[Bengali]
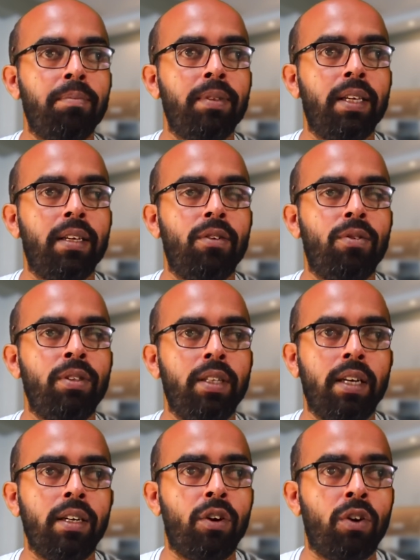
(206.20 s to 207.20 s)
ধের
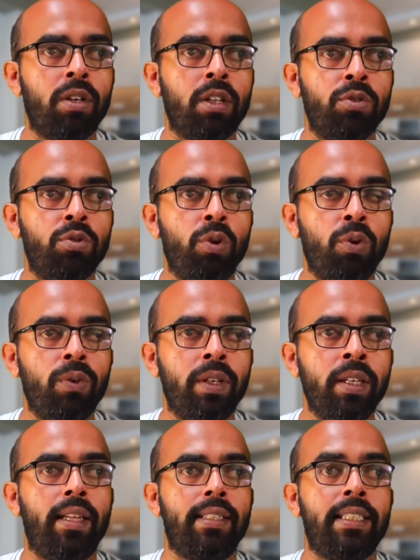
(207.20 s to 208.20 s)
অধিকার সেডেন্টারি হওয়াটা জরুরি
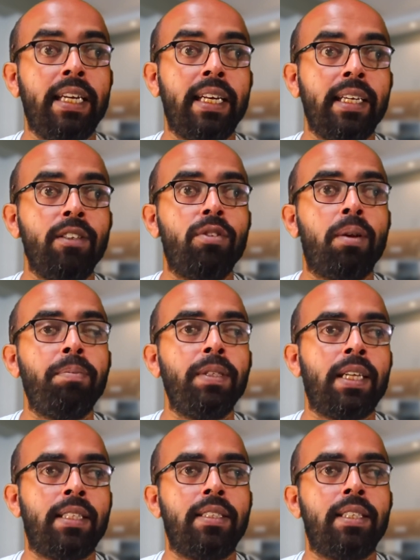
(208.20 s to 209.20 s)
সেটা কিন্তু আপনি
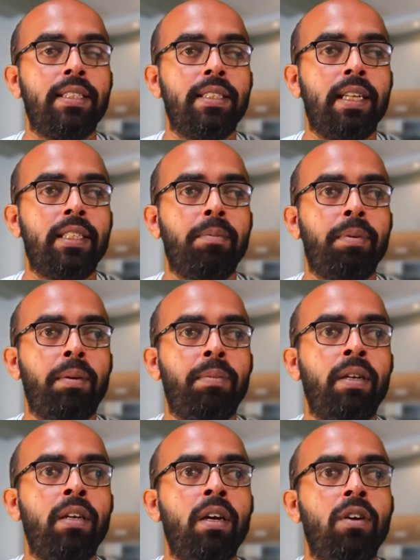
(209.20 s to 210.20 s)
সাথে সাথে দেখতে
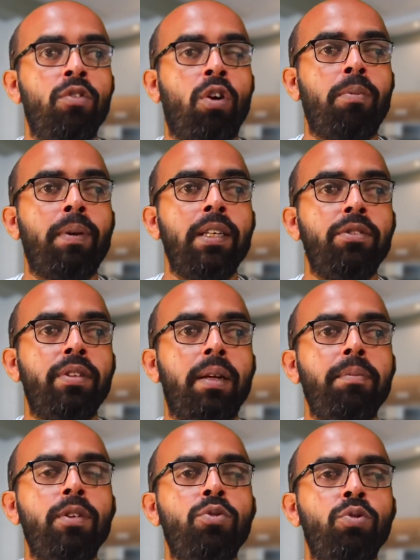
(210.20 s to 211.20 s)
পারবেন নর্মালি যদি
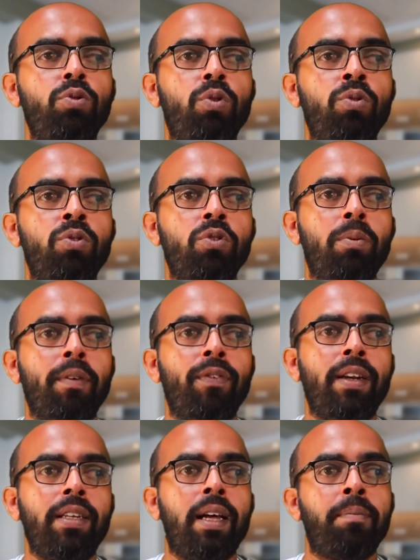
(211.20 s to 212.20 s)
আপনি দ্রুত ওজন কমে
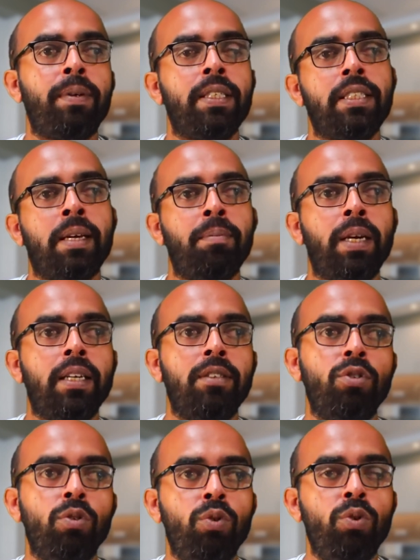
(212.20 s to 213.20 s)
ফেলেন আপনার চামড়া
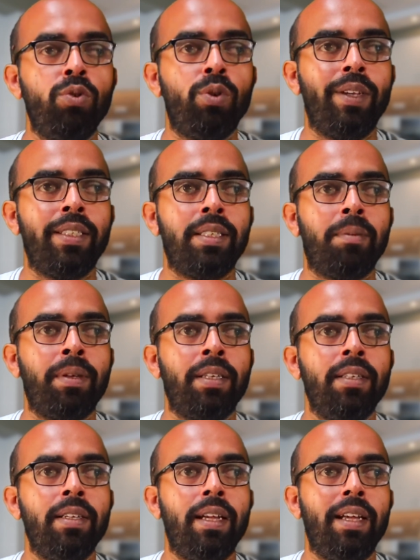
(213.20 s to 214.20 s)
কিন্তু লুজ হয়ে যাবে
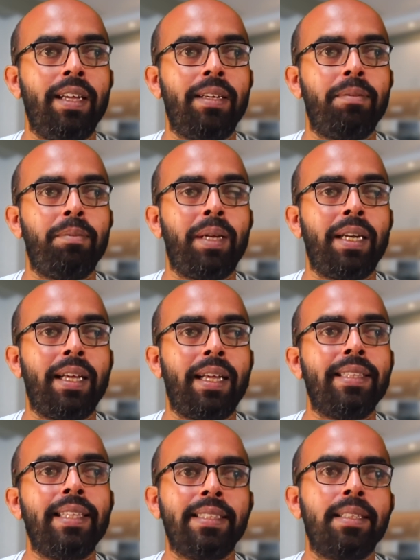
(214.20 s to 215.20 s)
হ্যাঁ মানে
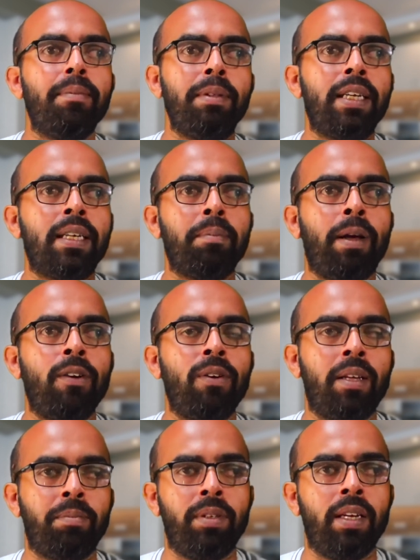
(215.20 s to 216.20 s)
দেখতে বেশি একটা ভালো
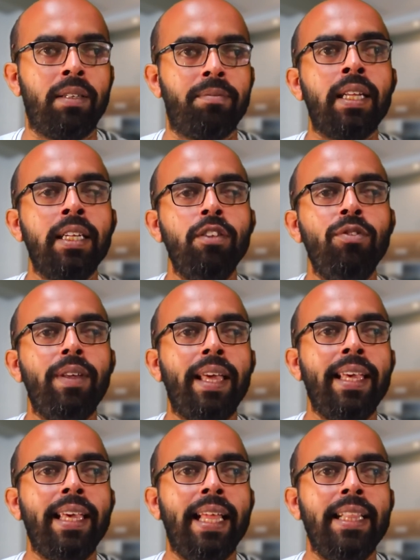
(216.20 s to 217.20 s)
লাগবে না কিন্তু
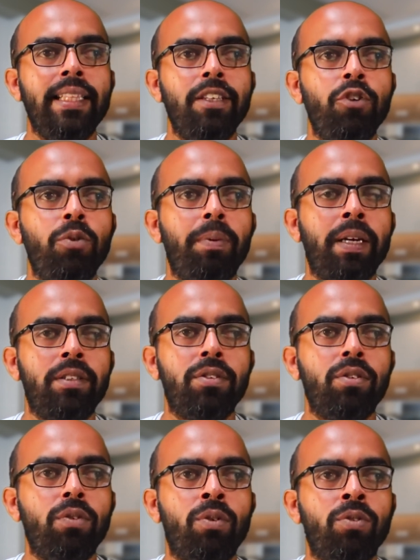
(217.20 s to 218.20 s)
এই হেলদি উপায়ে
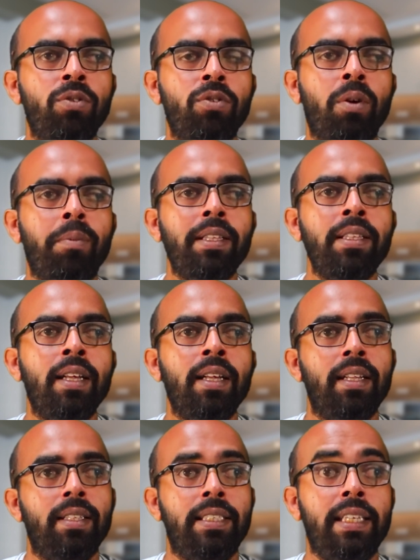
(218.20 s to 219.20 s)
যদি ওজন কমান
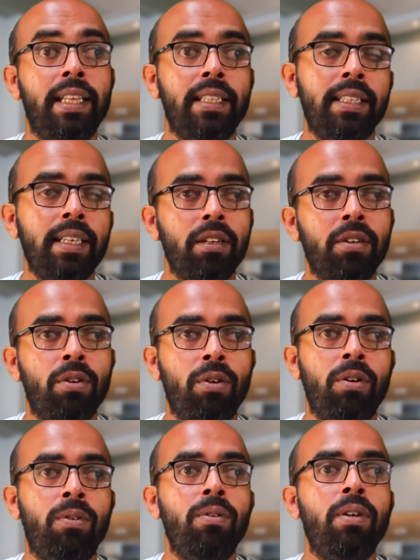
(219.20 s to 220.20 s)
ধীরে ধীরে
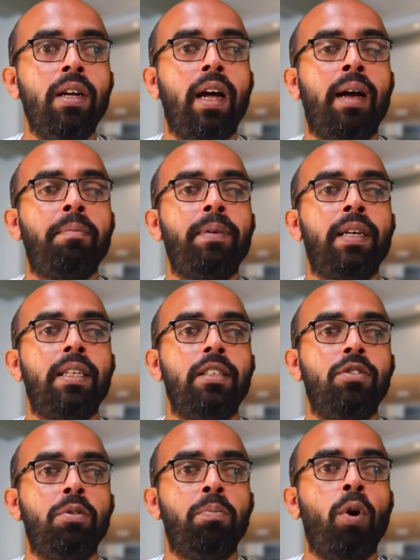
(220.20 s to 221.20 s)
হলেও আপনার
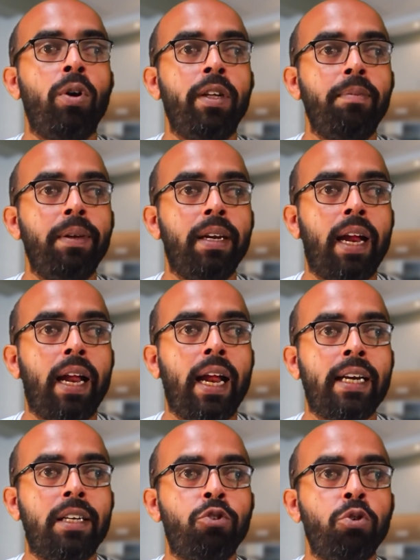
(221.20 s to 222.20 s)
কিন্তু বডি
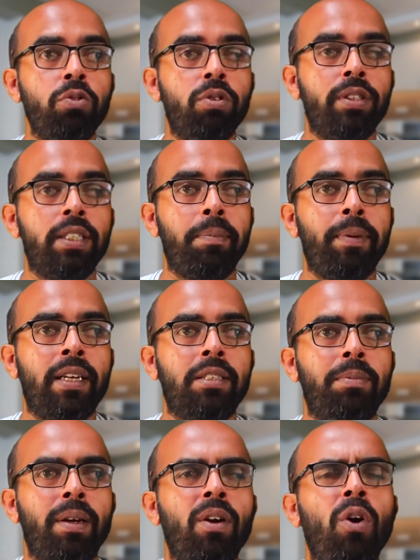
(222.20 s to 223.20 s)
একটা সুন্দর শেপে
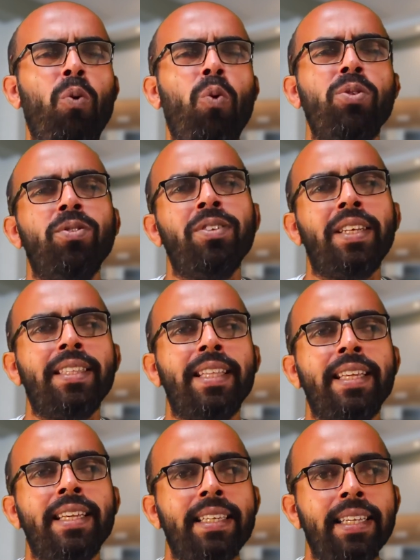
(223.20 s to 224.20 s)
আসবে ওজনটা
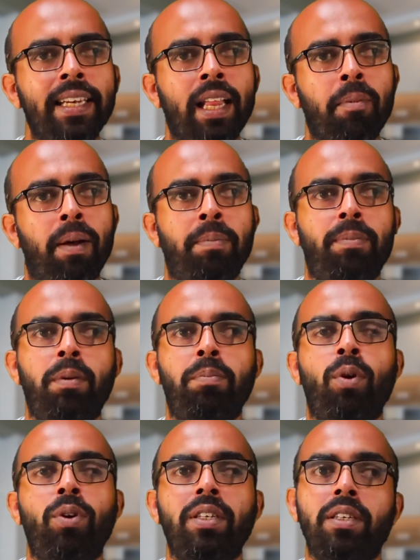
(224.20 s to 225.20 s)
দেখে কি লাভ আপনার
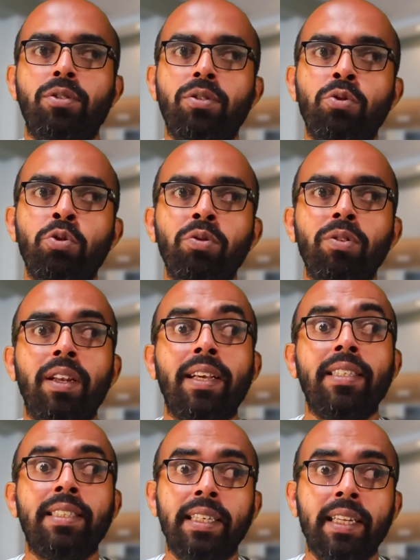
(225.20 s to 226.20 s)
বডিটা যদি সুন্দর
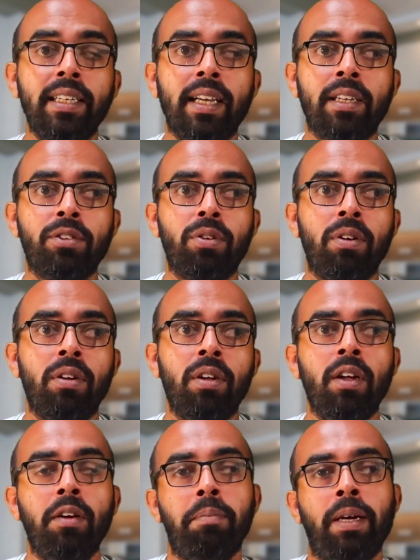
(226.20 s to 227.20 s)
লাগে সেটাই না আসল
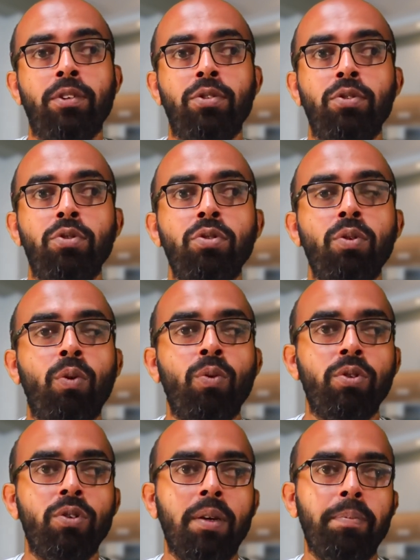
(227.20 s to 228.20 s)
মানুষজন শুধু
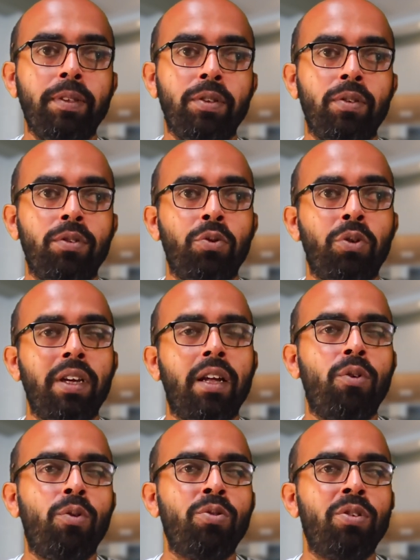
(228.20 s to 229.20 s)
ওজনের পিছনে ছোটে আর
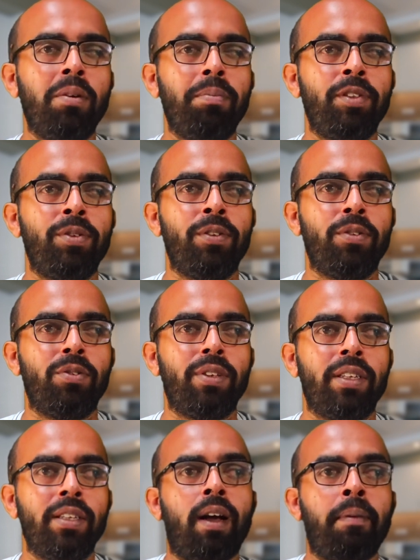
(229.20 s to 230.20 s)
ওজনের পিছনে ছোটে
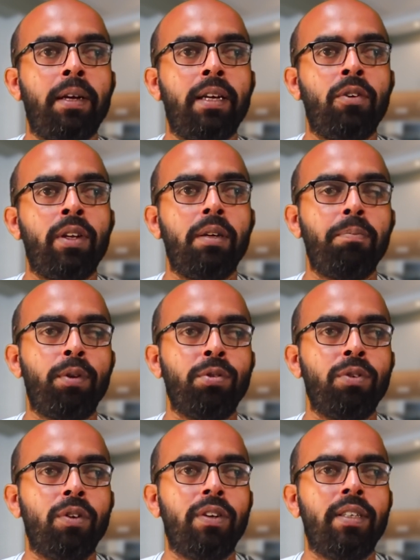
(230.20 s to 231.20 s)
আমাকে অনেকে
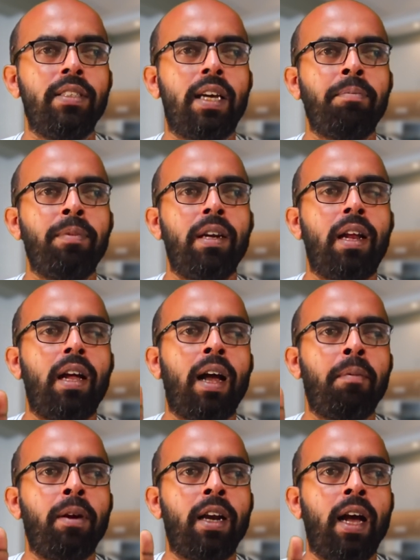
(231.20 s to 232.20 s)
প্রশ্ন করেন যে আপনার
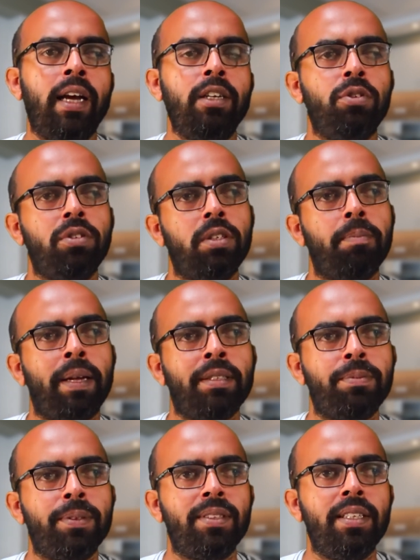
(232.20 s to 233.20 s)
আমার হাইট হচ্ছে পাঁচ
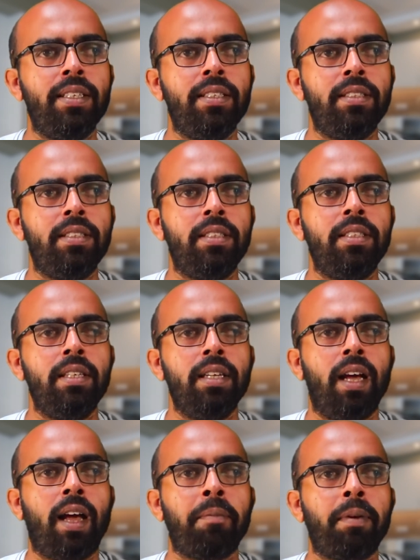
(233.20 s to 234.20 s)
ফুট তিন ইঞ্চি
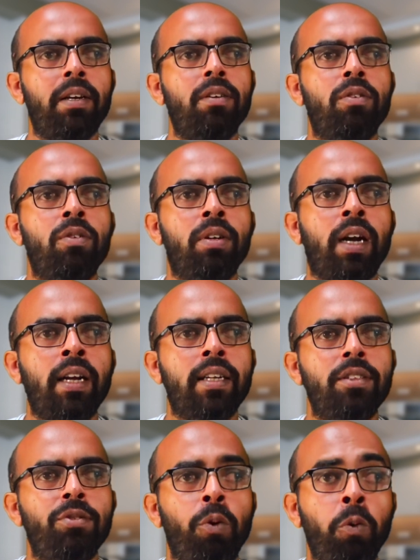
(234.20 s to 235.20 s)
আমার
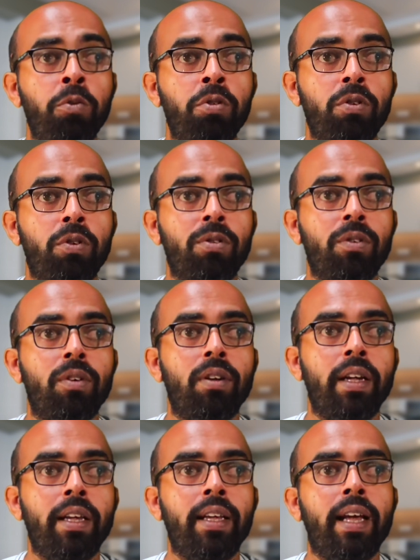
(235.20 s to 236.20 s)
কাঙ্ক্ষিত ওজন কত
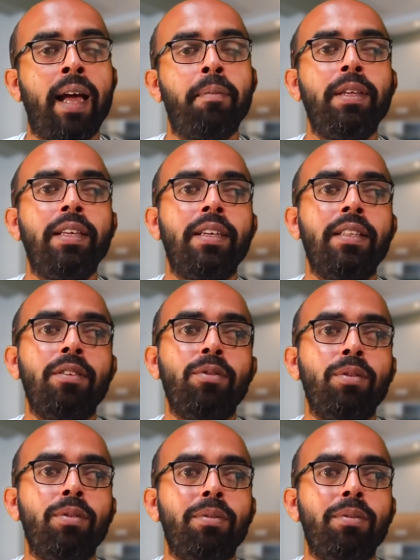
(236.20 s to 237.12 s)
হ্যাঁ আমি কিন্তু